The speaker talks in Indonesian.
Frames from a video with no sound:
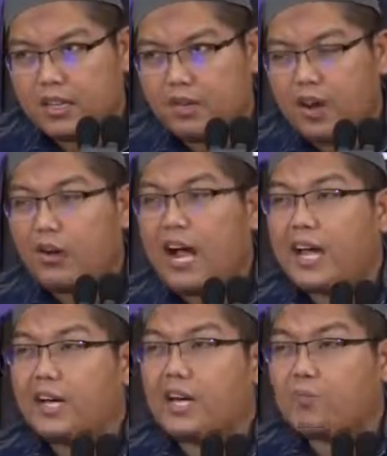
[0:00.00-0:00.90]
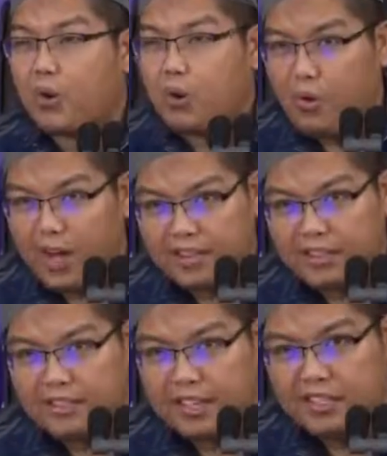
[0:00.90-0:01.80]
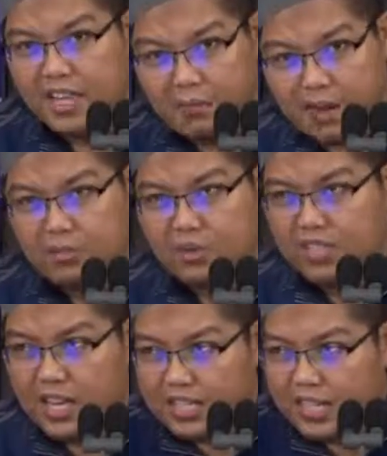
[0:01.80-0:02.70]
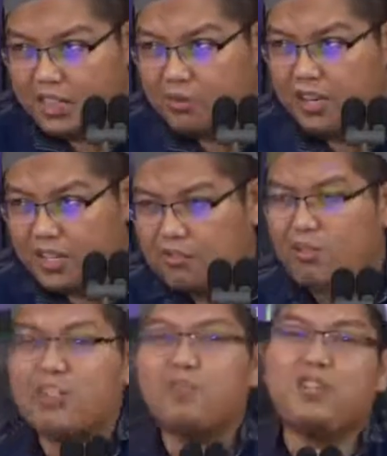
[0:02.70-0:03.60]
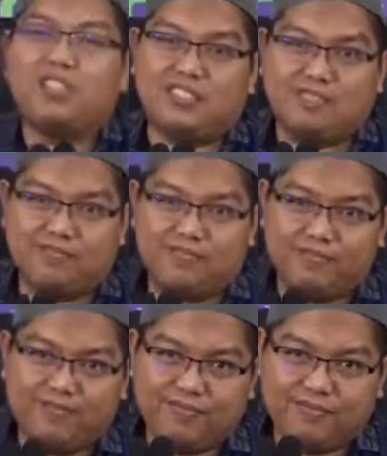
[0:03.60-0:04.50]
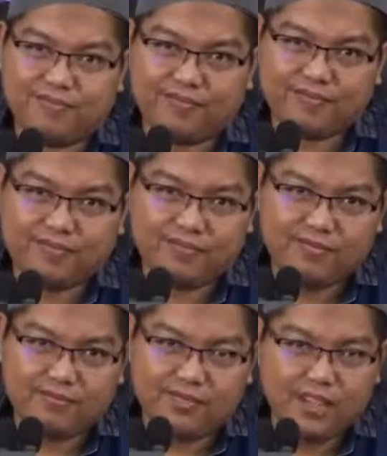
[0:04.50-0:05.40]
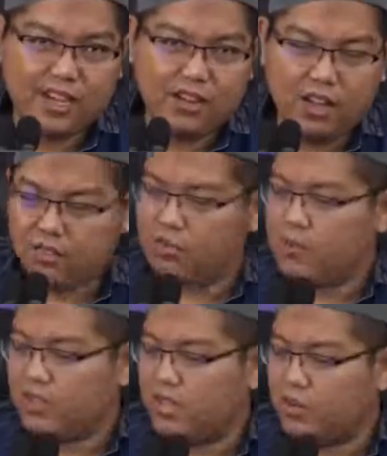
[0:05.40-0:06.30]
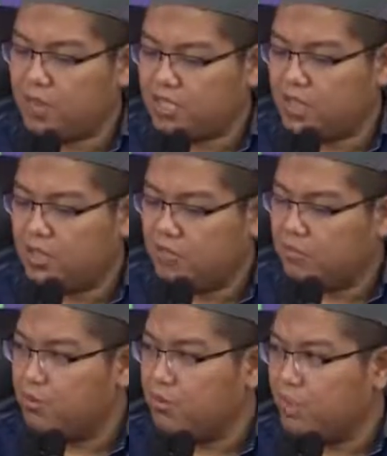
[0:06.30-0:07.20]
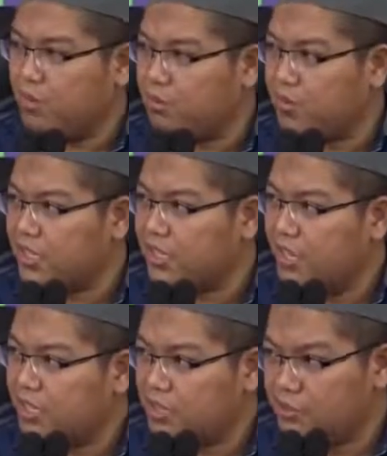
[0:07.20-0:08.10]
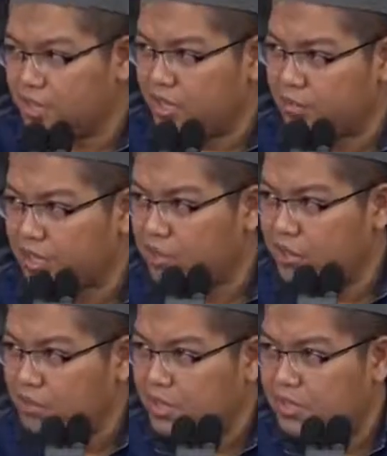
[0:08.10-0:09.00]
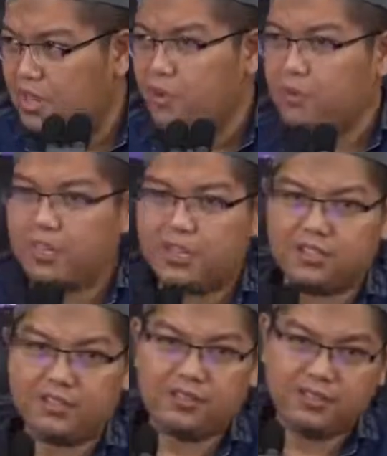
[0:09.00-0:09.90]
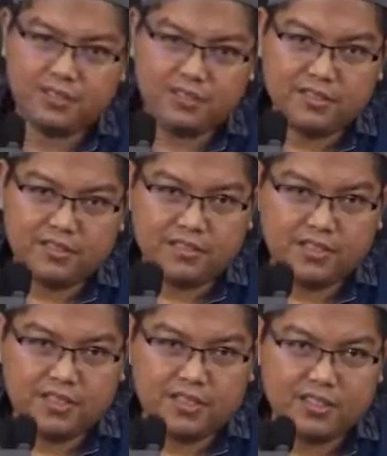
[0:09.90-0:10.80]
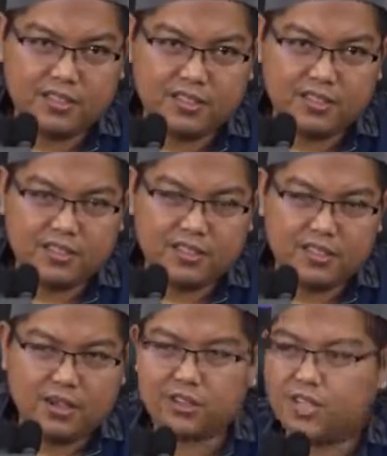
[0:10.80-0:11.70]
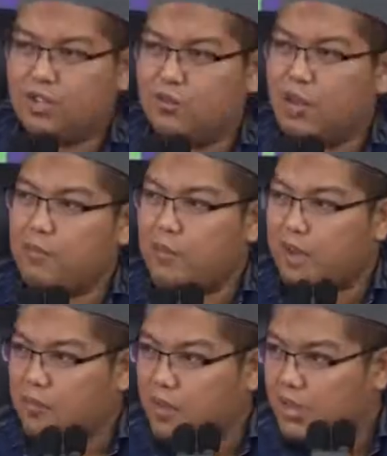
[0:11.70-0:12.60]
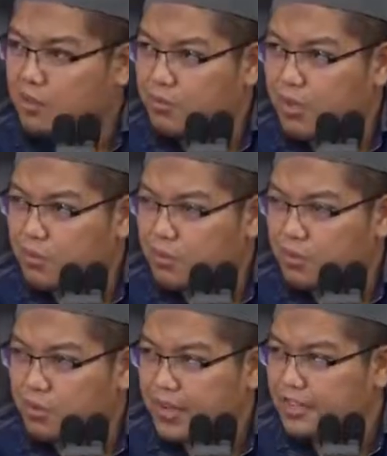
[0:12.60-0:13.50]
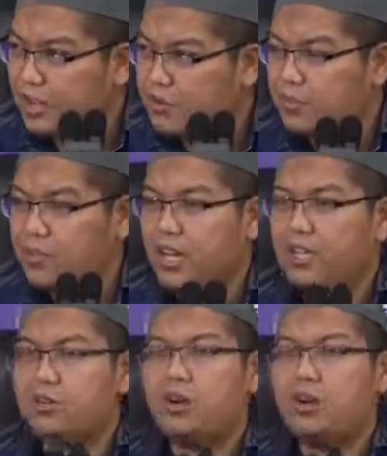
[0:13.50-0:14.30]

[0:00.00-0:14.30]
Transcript: kalau orang ada keperluan dan dia mampu, tidak dia lakukan itu namanya pelit. Nah kalau antum memang tidak merasa membutuhkan kulkas, ya sudah nggak usah beli kulkas, ngapain beli? Ya. Enggak usah kalau emang emang antum enggak butuh kulkas, enggak usah beli